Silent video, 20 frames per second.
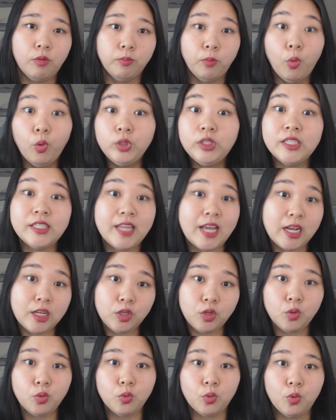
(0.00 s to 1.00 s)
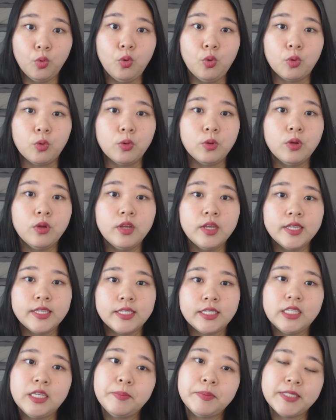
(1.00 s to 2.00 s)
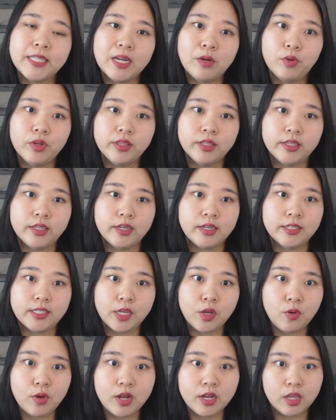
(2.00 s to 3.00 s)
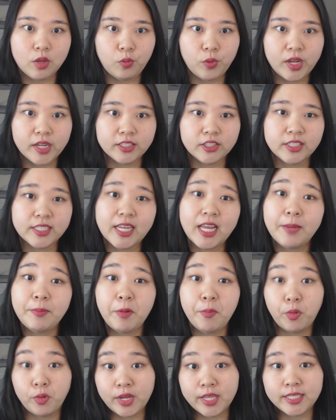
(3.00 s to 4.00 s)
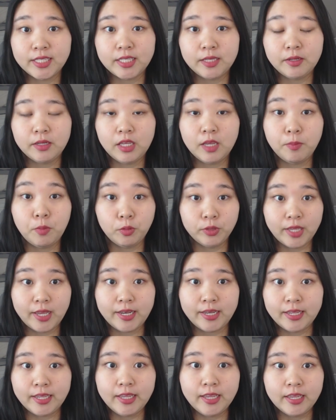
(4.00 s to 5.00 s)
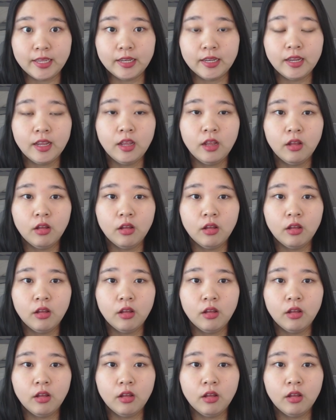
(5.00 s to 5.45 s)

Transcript: 모든 학교로 신입사원들을 채용하기 위해서 사람을 보내기보다는